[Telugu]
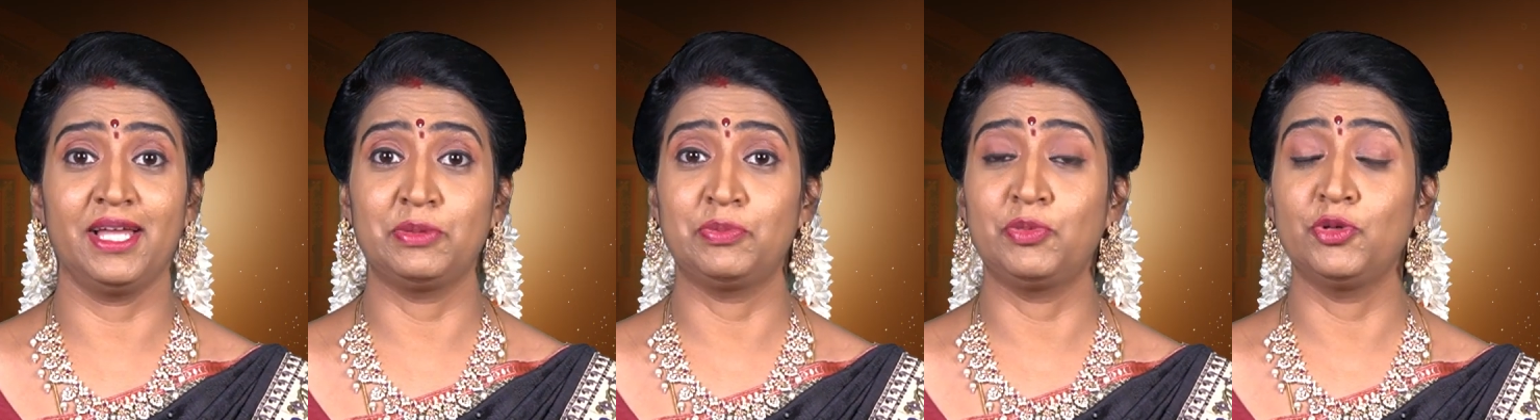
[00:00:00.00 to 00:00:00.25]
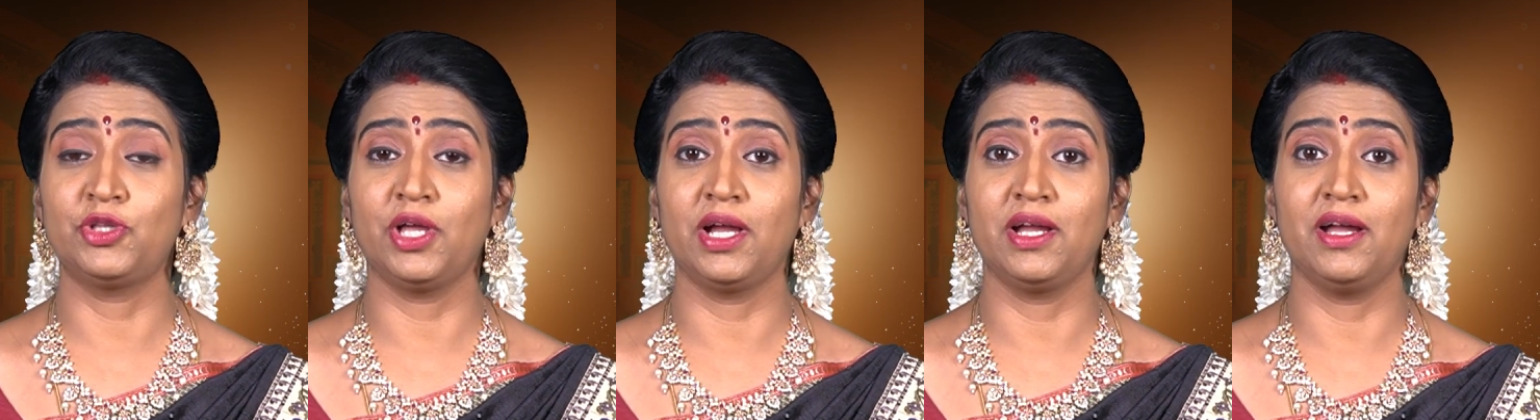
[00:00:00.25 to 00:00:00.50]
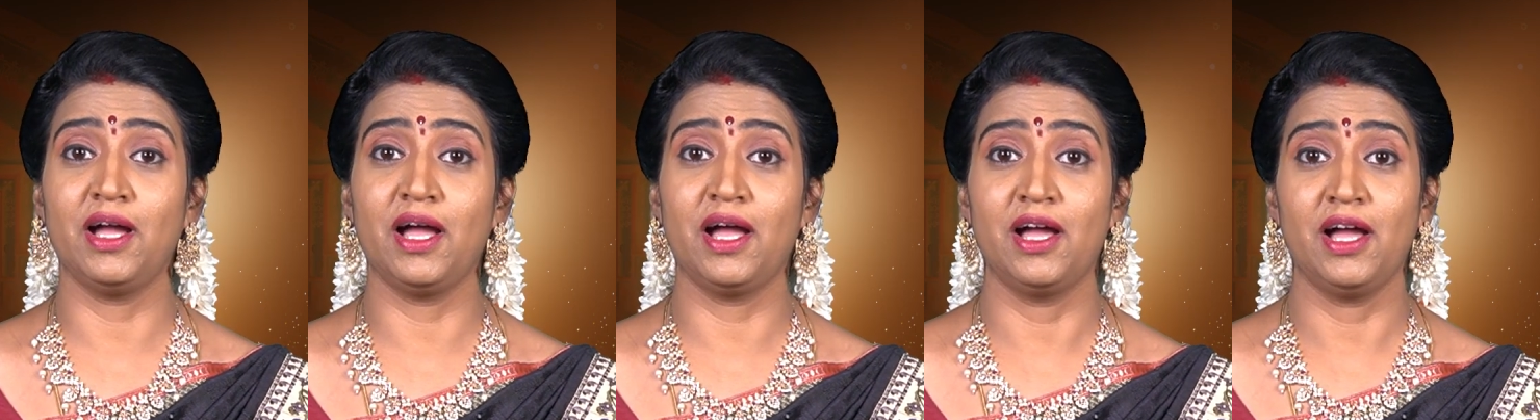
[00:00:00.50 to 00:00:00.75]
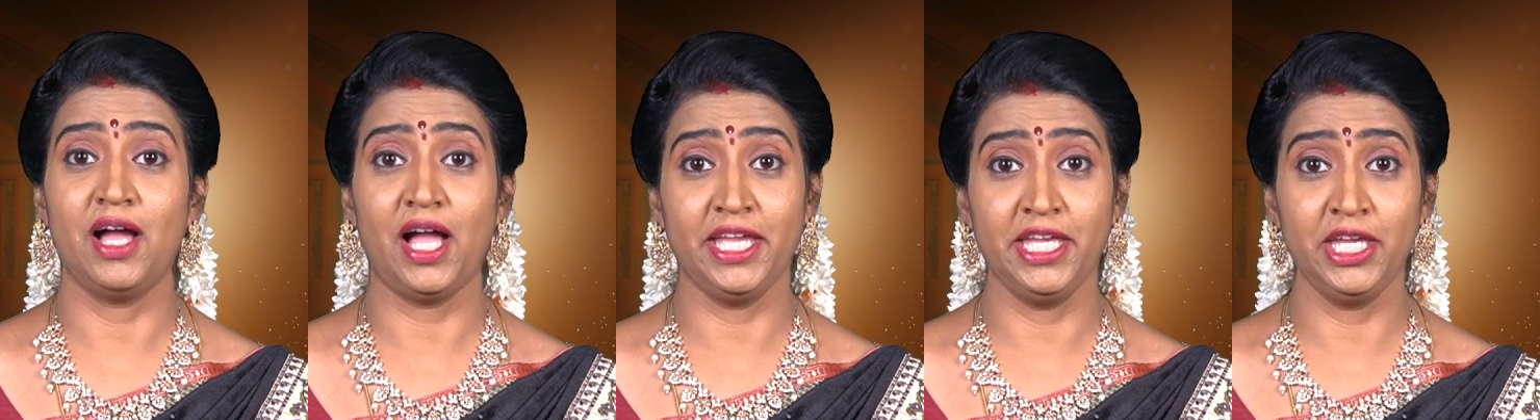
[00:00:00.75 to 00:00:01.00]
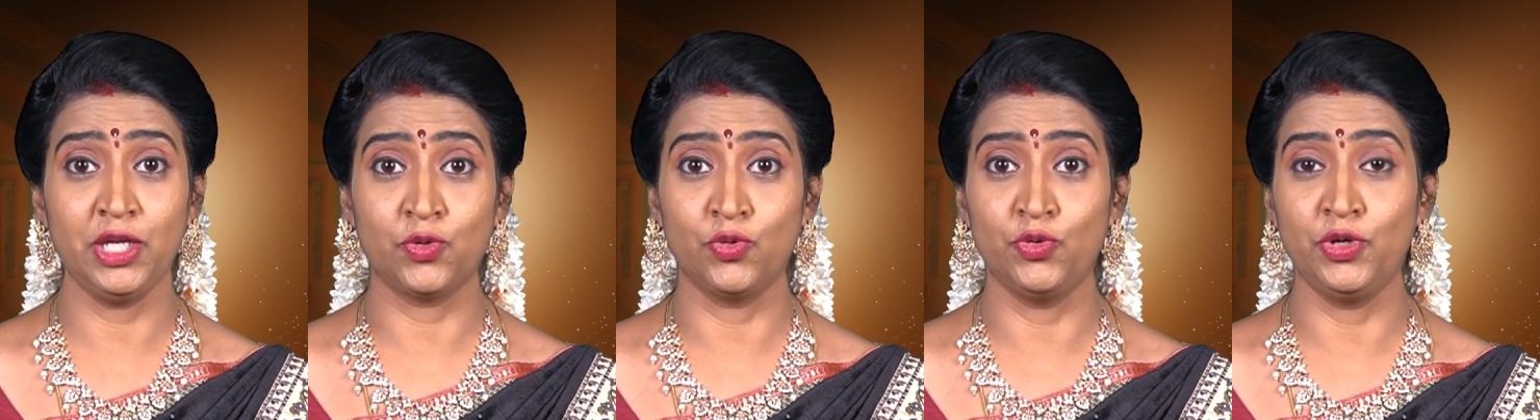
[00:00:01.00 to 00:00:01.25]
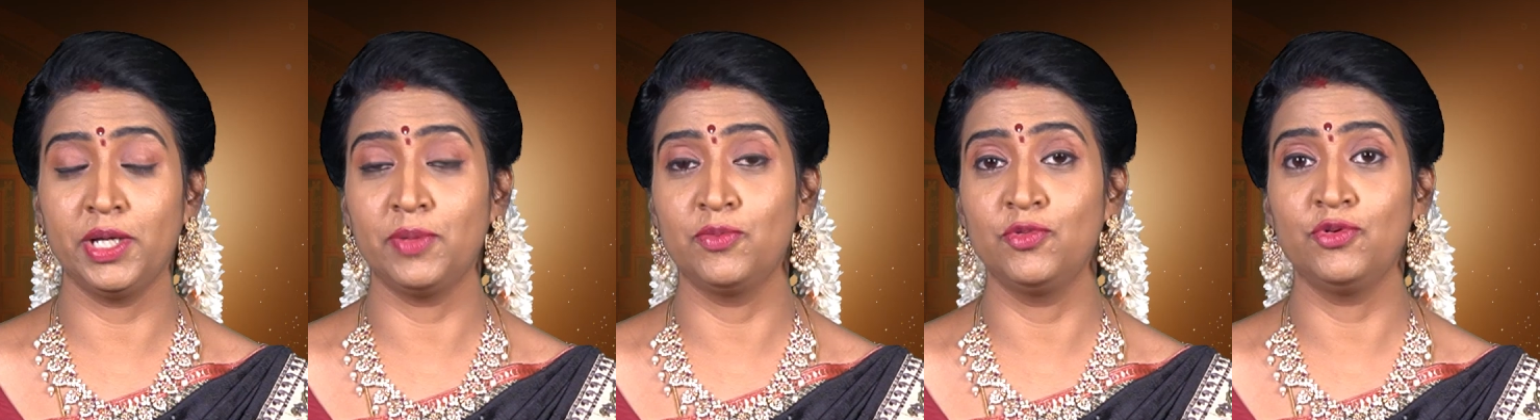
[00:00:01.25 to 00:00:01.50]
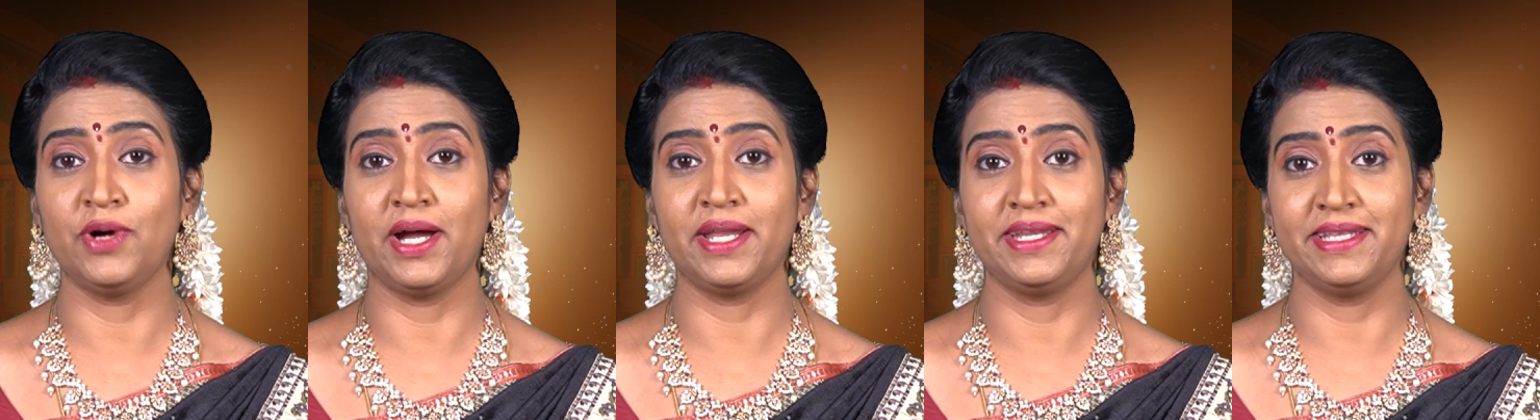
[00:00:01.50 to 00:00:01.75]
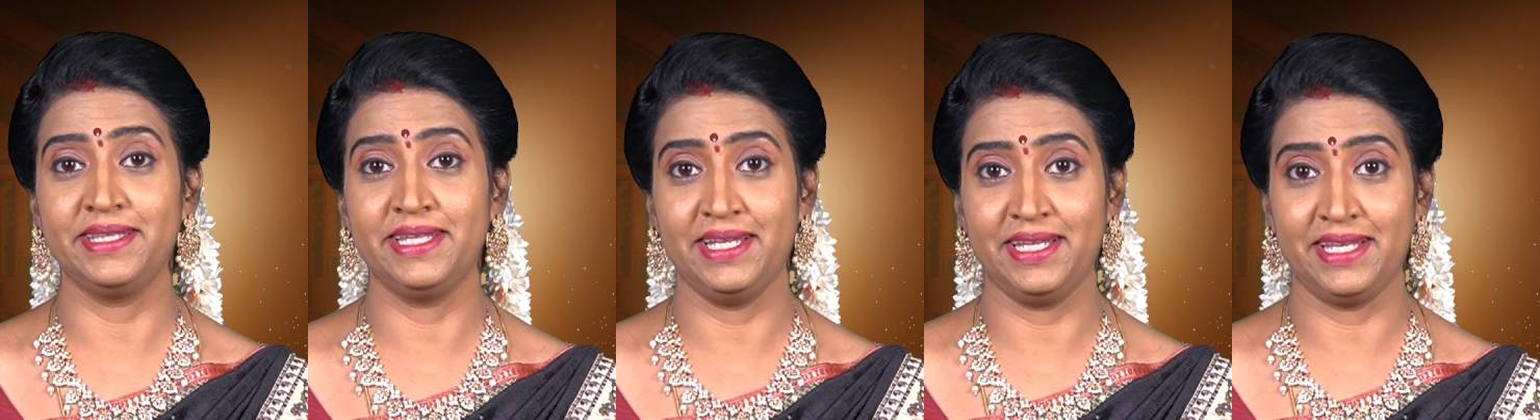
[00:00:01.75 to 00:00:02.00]
అద్భుతంగా అయి కుండము
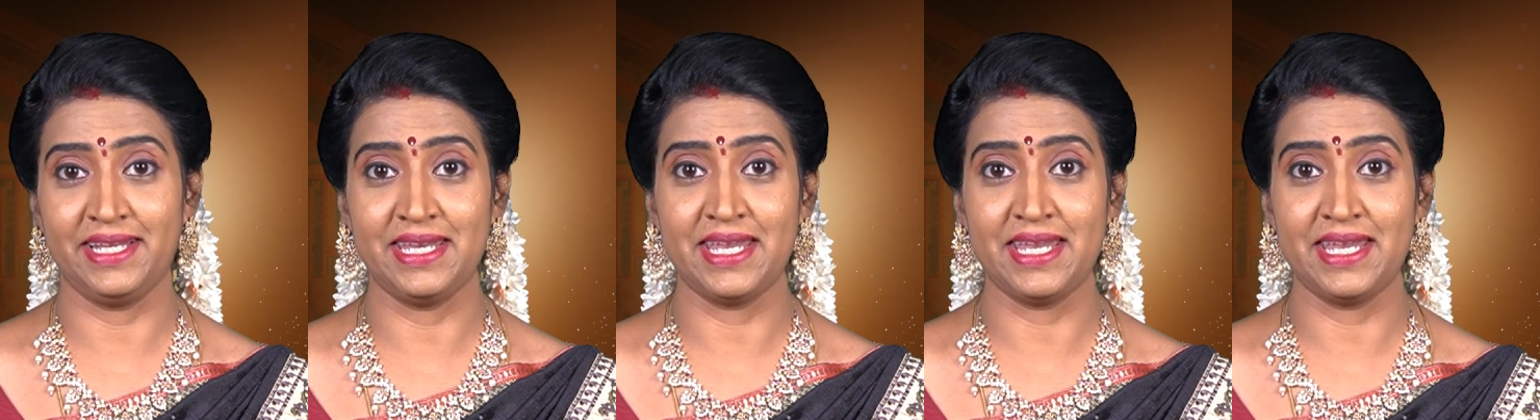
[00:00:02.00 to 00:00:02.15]
అన్నది